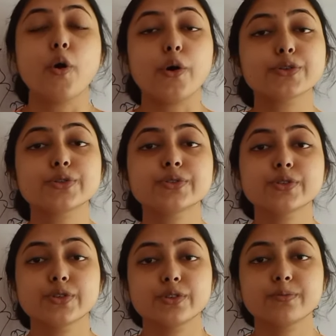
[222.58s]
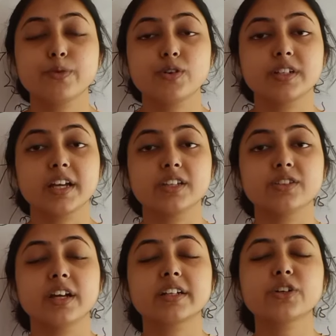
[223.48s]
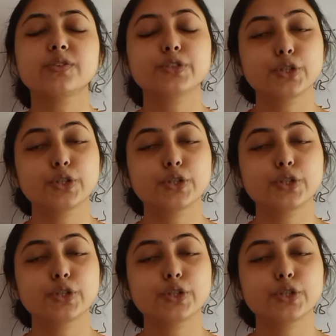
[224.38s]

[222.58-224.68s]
অযৌন জনন প্রক্রিয়া কিন্তু একটা খুব